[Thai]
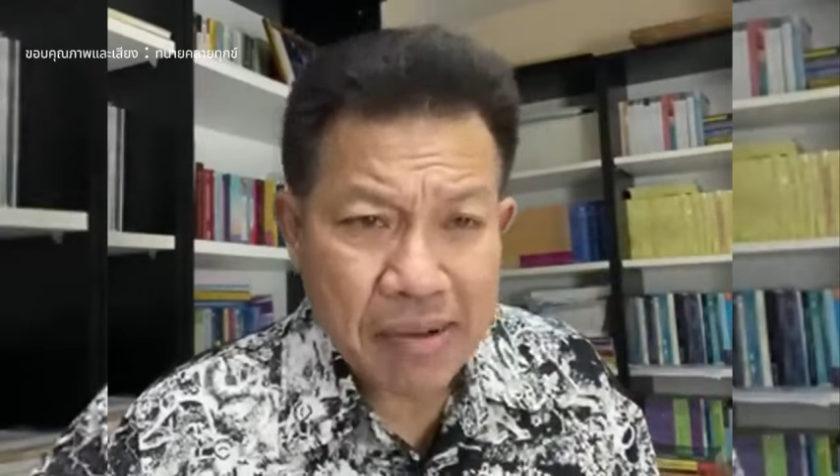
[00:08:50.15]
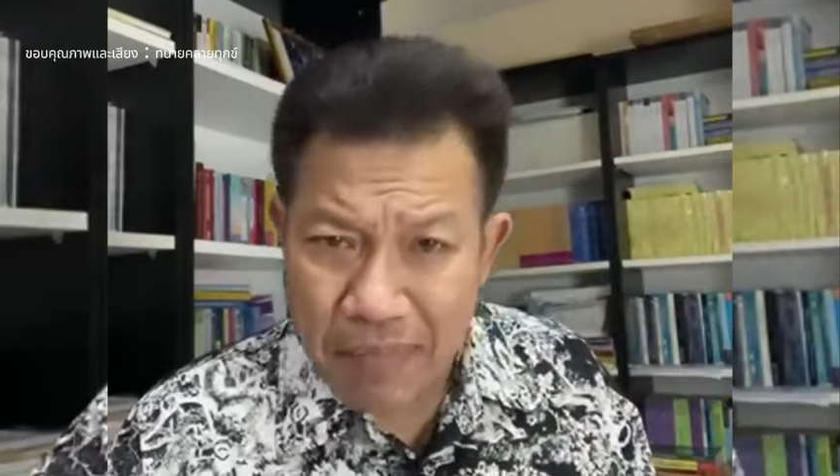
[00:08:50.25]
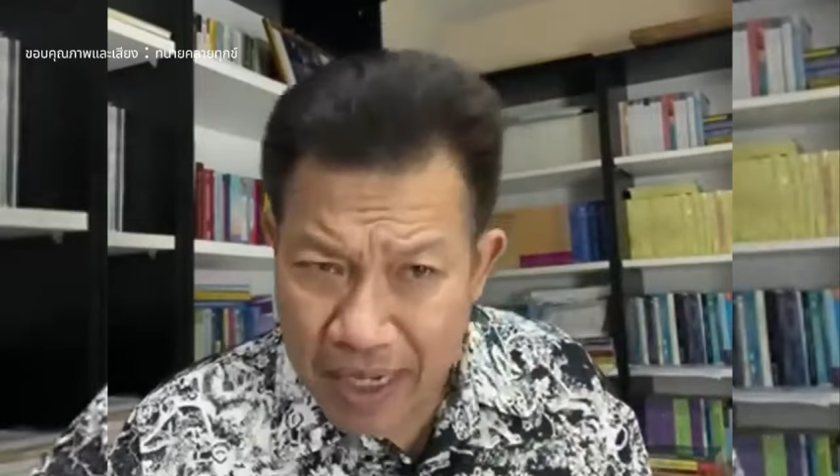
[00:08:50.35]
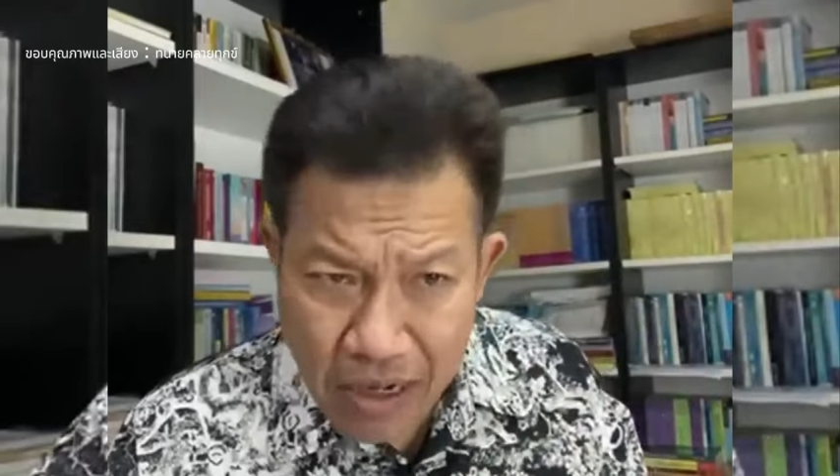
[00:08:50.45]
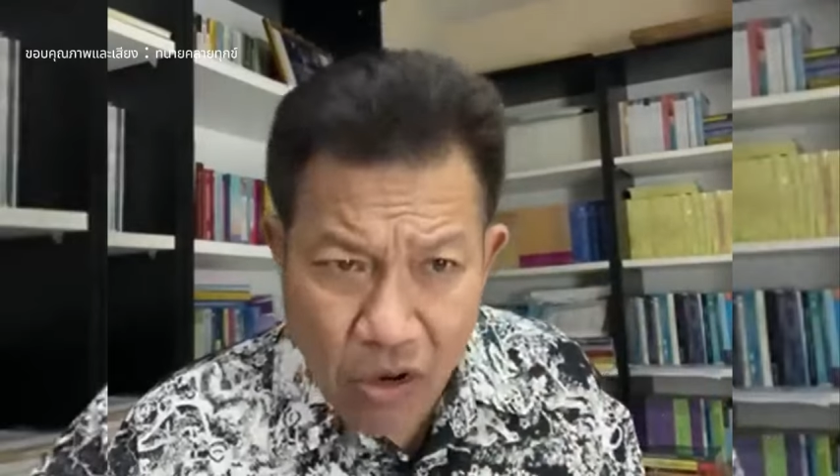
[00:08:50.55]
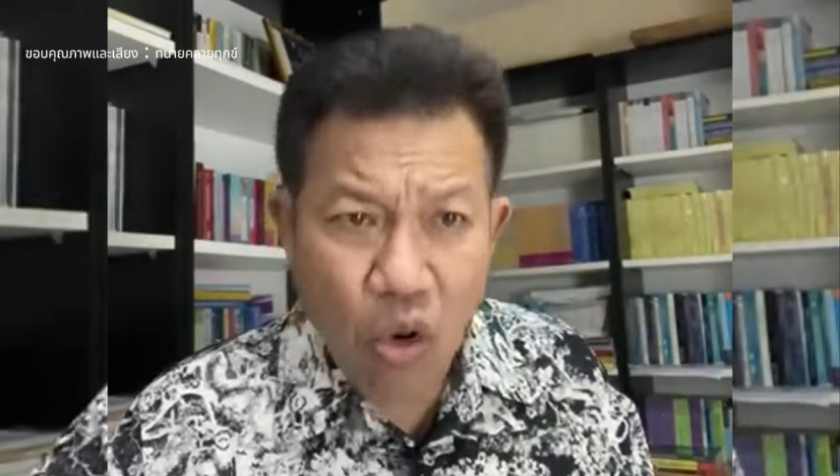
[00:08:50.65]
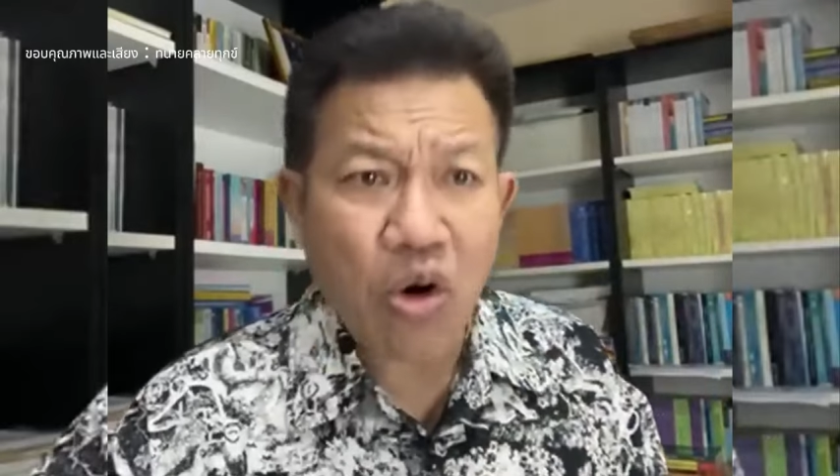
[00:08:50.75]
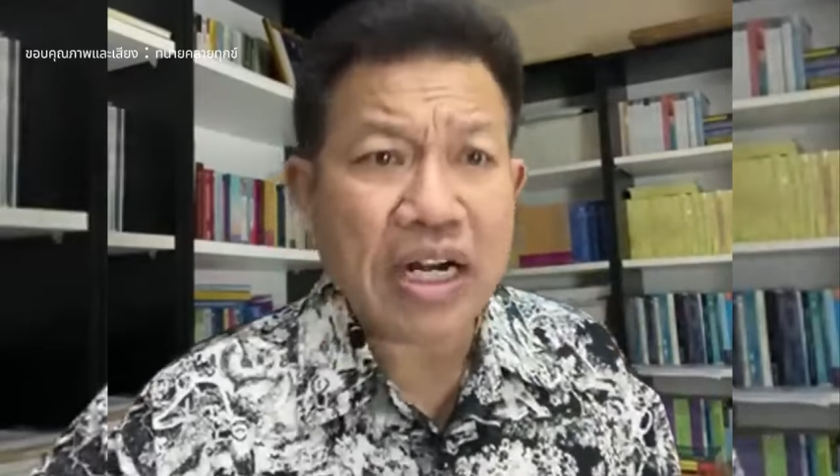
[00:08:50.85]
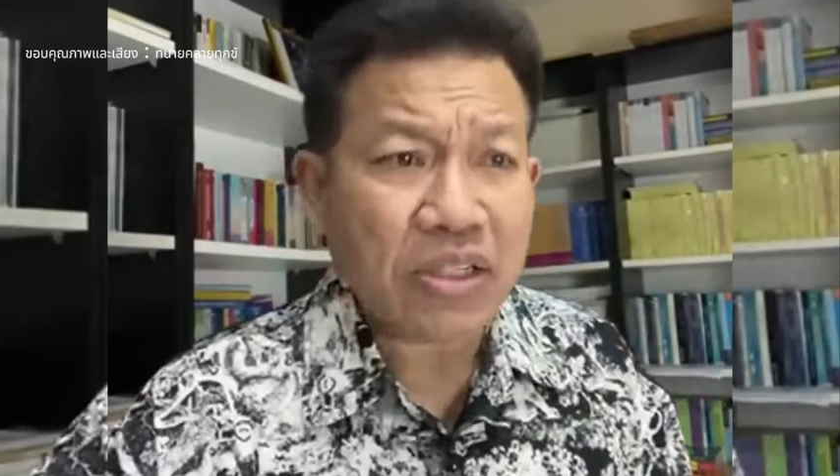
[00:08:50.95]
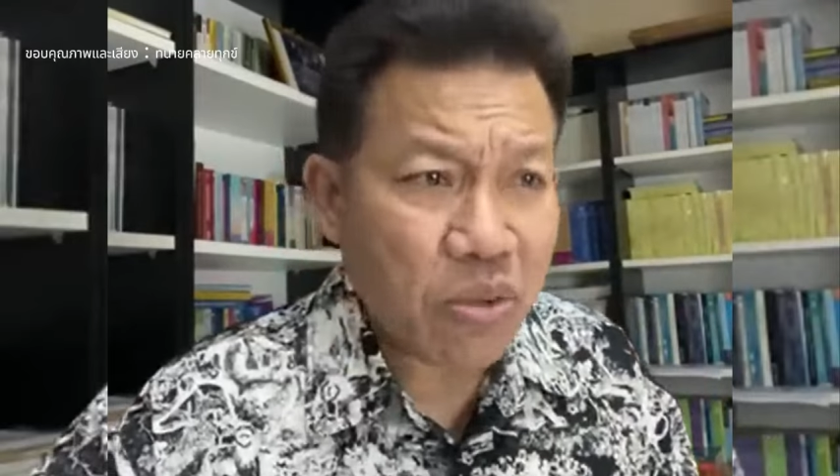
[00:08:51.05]
แม่งก็โก
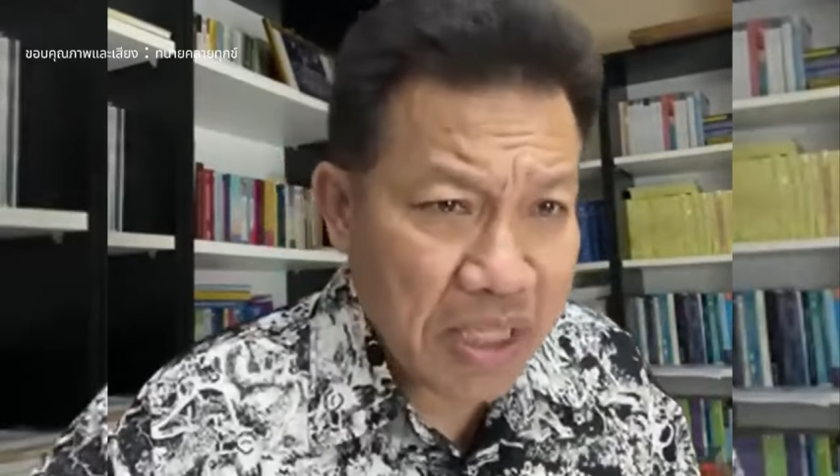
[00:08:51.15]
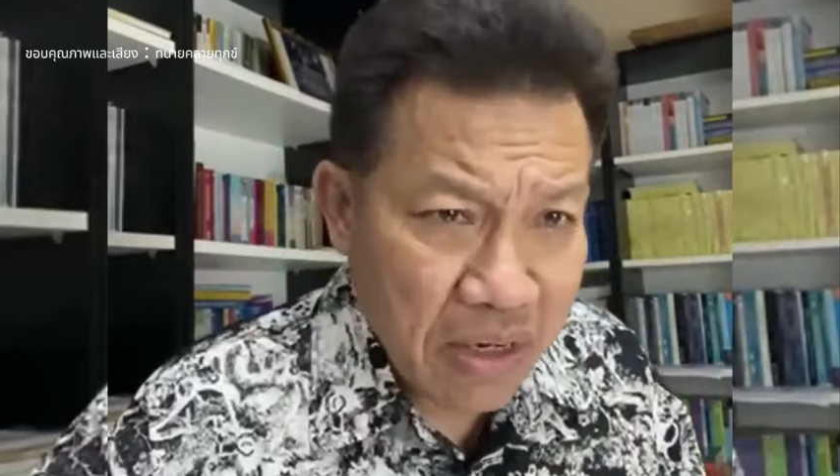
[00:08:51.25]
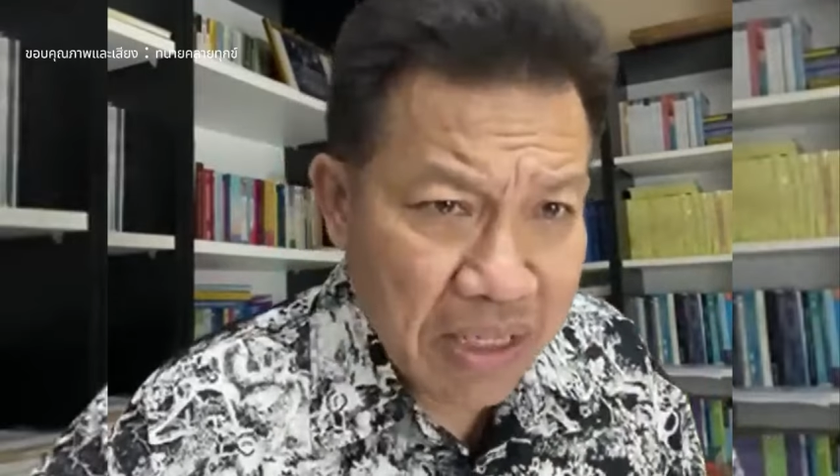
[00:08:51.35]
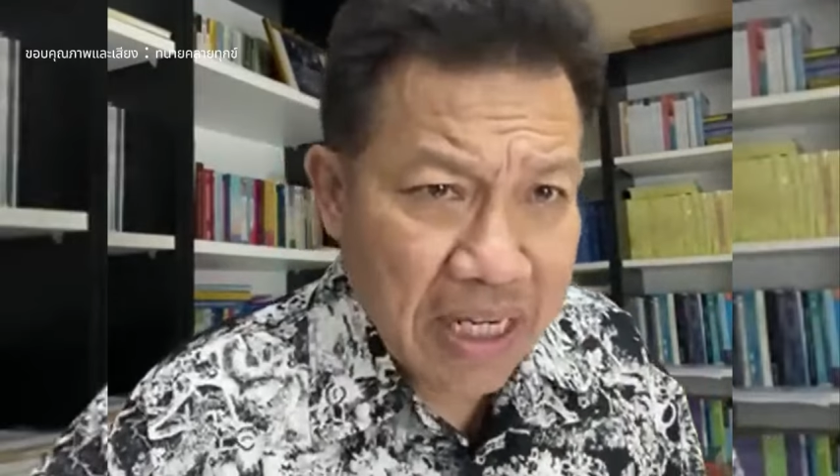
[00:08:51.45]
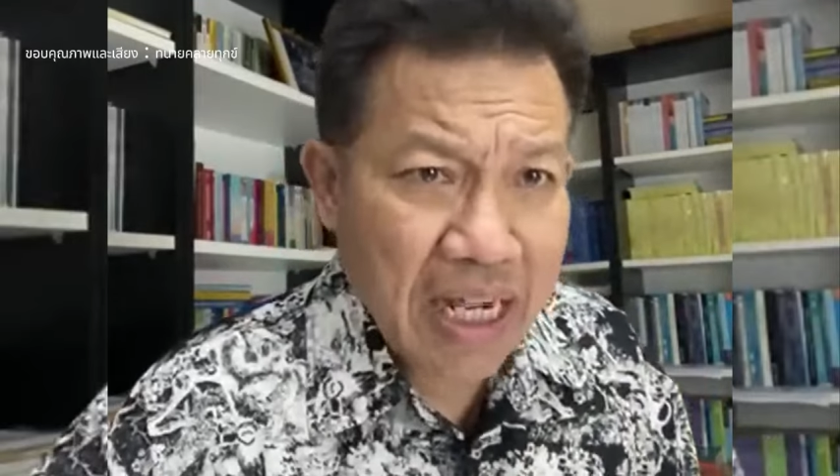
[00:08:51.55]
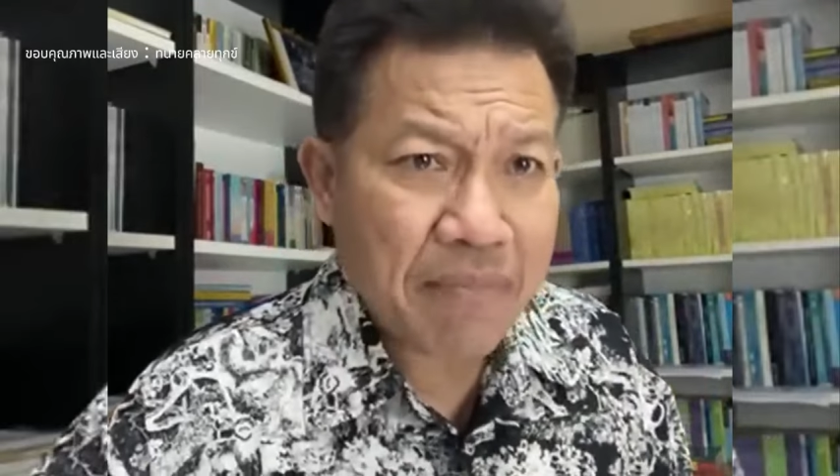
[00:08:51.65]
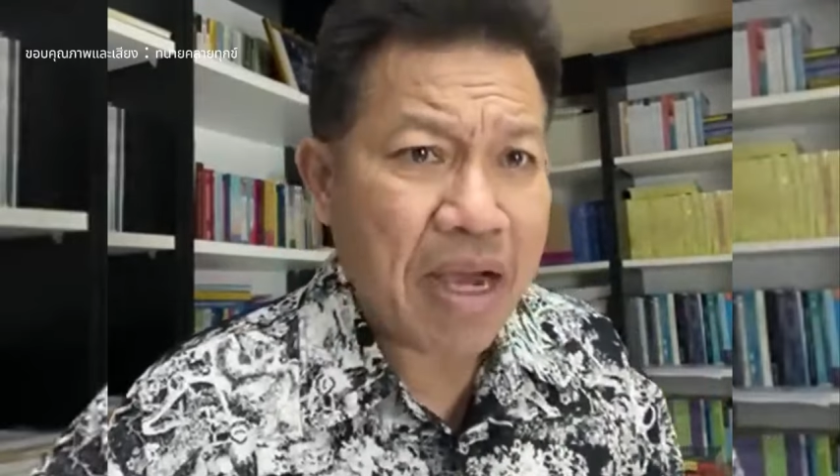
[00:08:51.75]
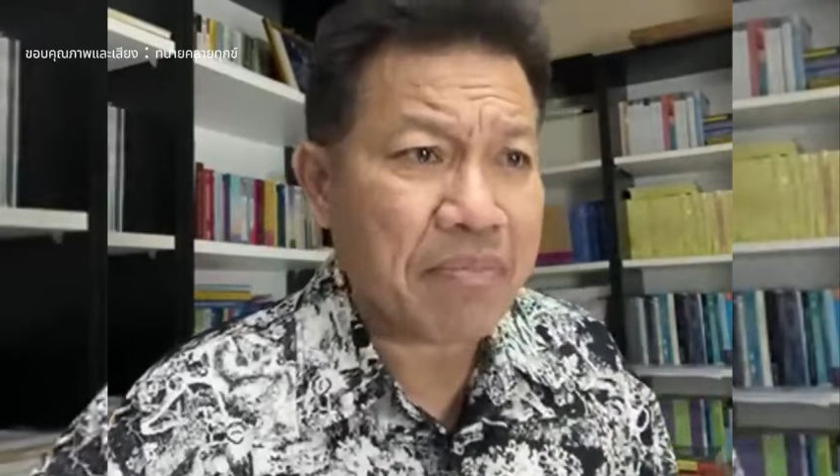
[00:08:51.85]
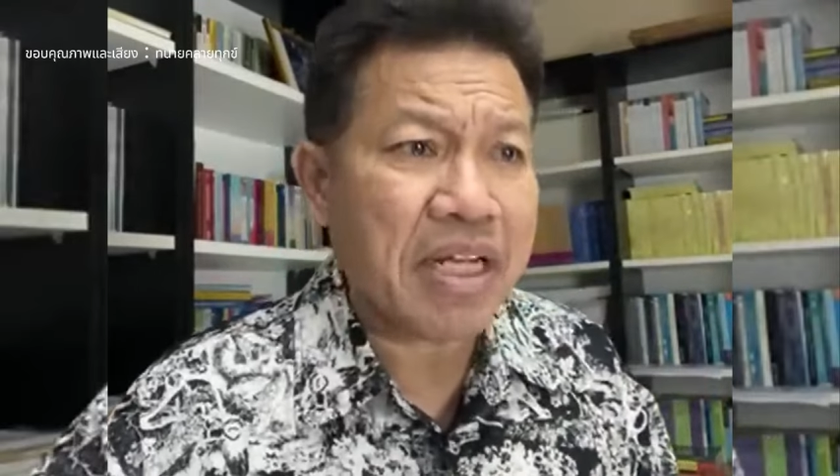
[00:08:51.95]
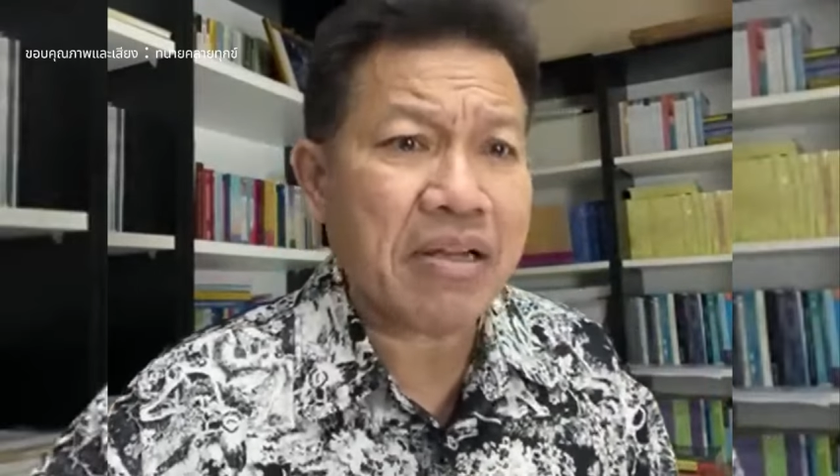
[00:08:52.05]
งนักท่องเที่ยวเลยไอ้
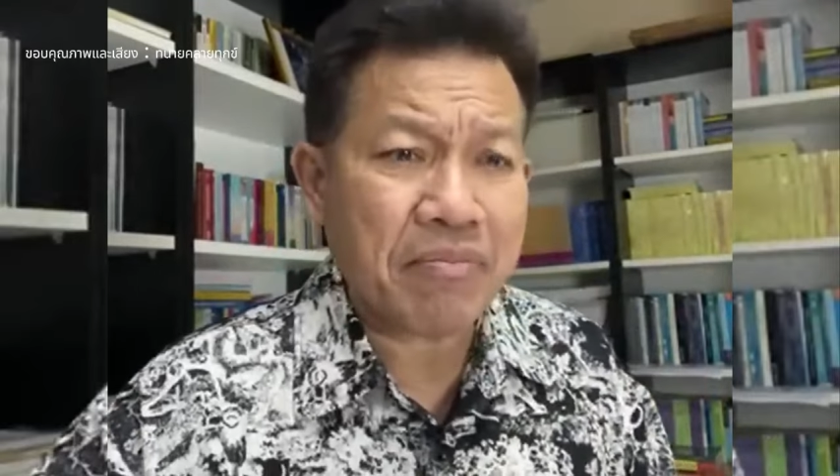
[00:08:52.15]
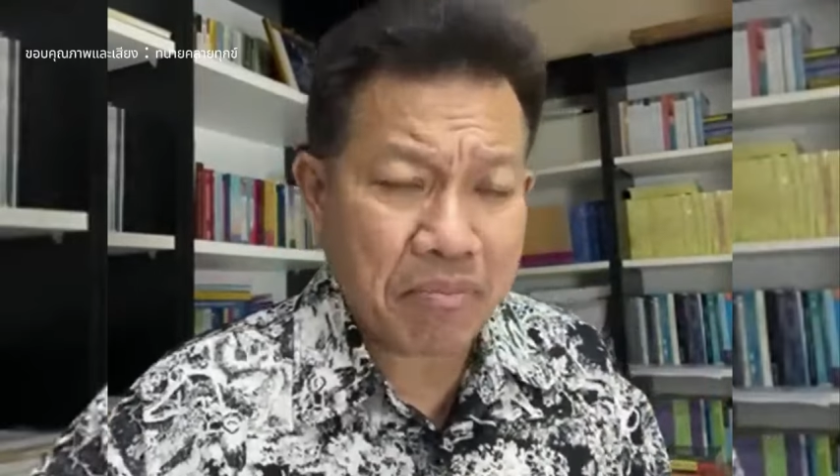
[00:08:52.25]
แบบนี้